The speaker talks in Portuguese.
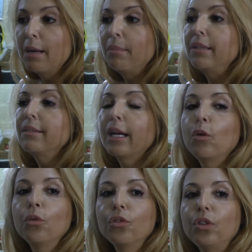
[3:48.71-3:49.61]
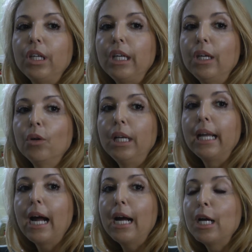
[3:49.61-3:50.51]
Mas é conseguir
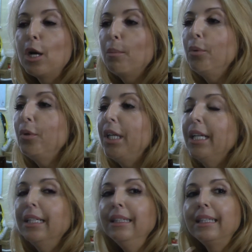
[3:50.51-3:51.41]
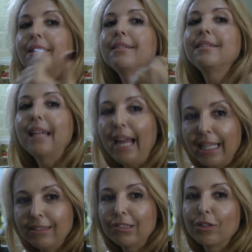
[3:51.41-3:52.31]
olhar para o que
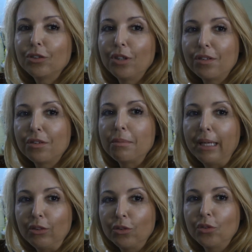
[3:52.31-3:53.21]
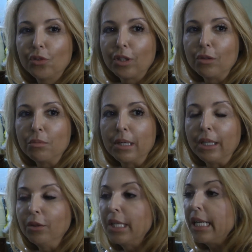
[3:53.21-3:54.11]
antecede o adoecimento adoecimento do ser
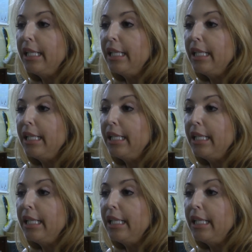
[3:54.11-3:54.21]
humano.